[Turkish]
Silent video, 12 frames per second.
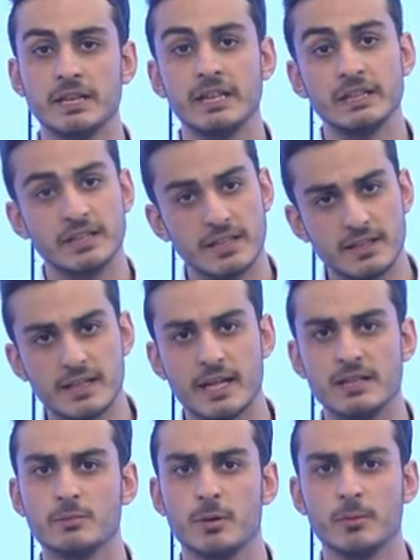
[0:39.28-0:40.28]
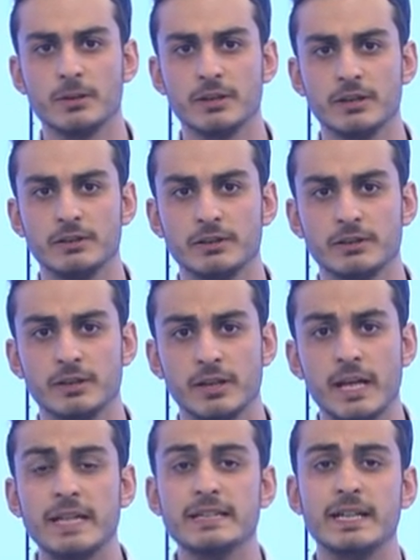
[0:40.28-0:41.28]
yeri geldi babalarını,
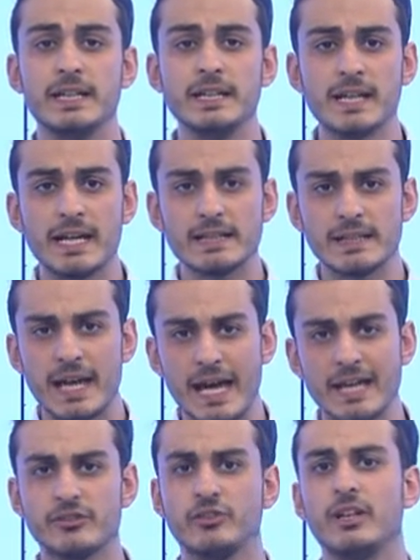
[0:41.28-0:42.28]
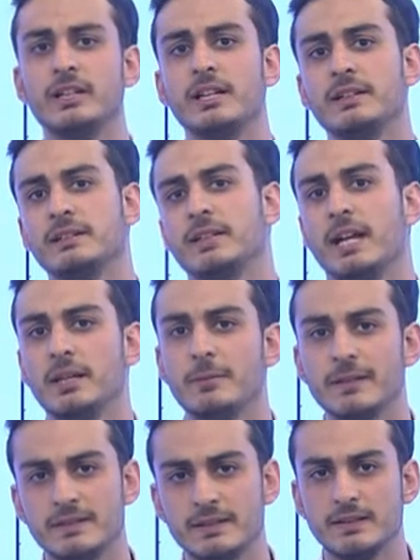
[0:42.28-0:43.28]
yeri geldi her şeylerini
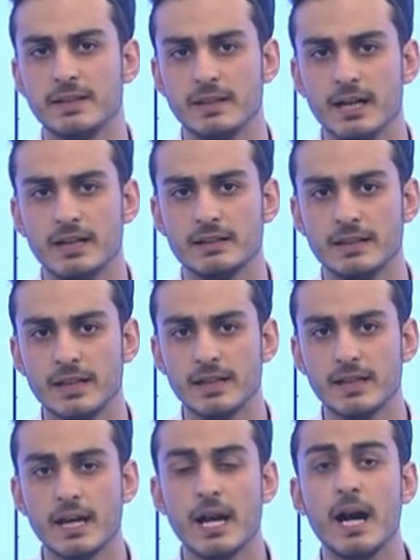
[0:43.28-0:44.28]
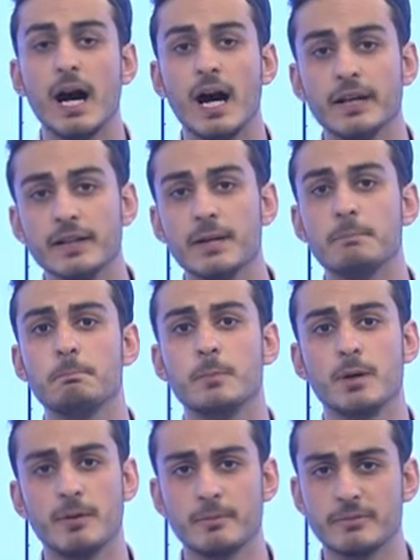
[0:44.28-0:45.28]
kaybettikleri halde anam
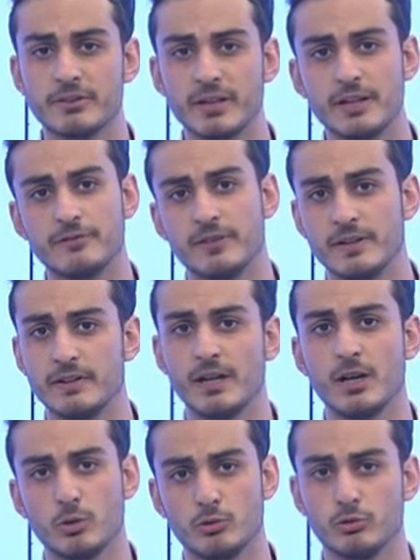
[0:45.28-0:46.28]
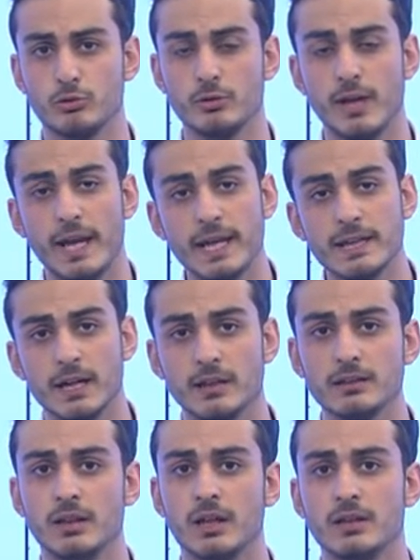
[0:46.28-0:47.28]
babam sana feda olsun ey
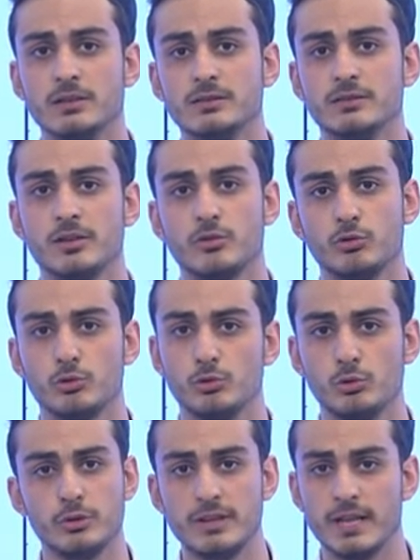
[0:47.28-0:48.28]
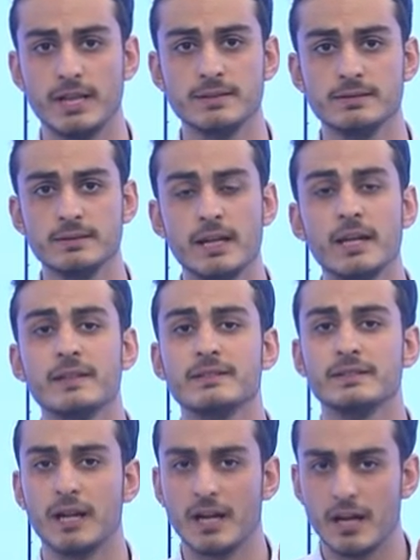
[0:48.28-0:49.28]
Allah'ın Resulü diyen
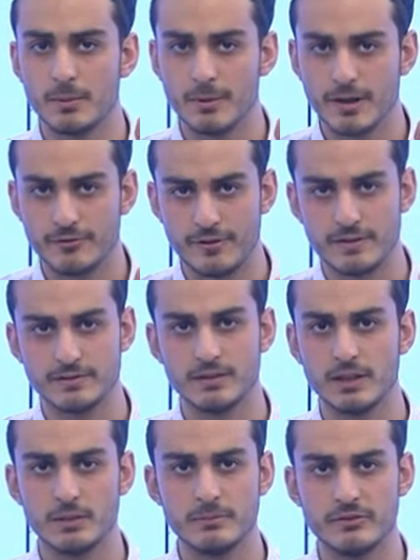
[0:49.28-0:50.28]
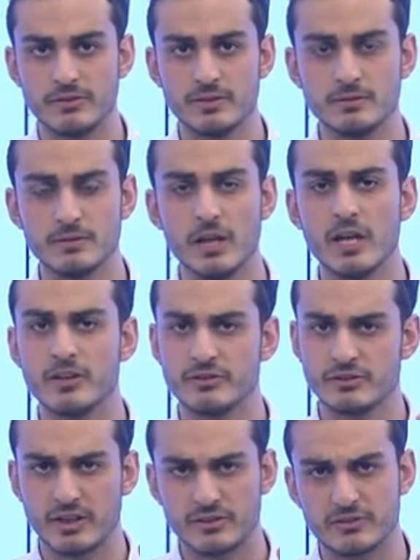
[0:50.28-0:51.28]
sahabe efendilerimizin
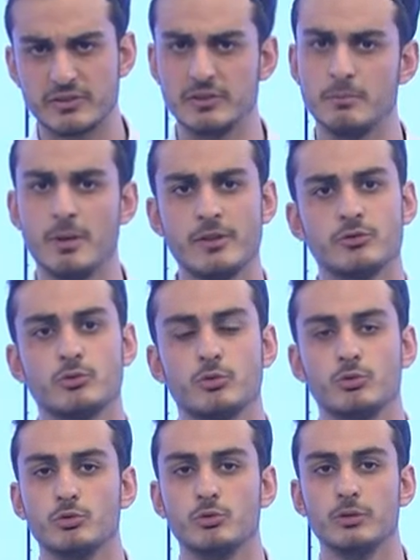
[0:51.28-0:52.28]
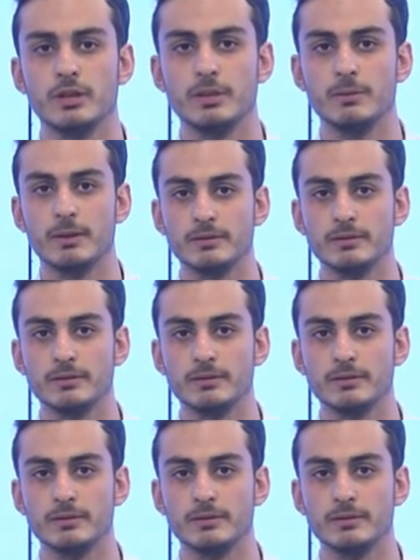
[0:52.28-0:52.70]
sarsılmaz gücüdür iman.